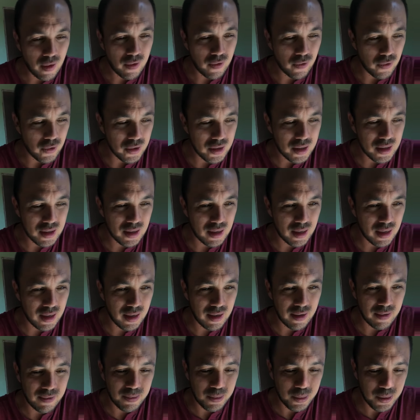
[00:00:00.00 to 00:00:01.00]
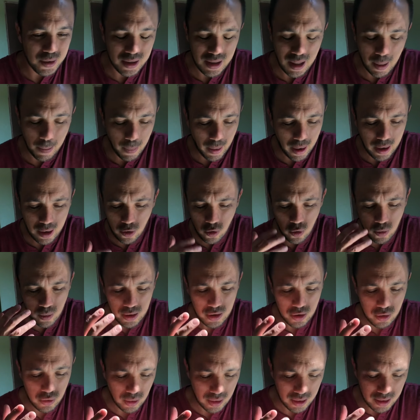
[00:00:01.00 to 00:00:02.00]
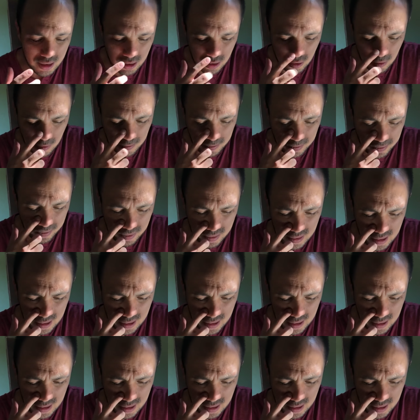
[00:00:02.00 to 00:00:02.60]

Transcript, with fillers: você se depara com uma situação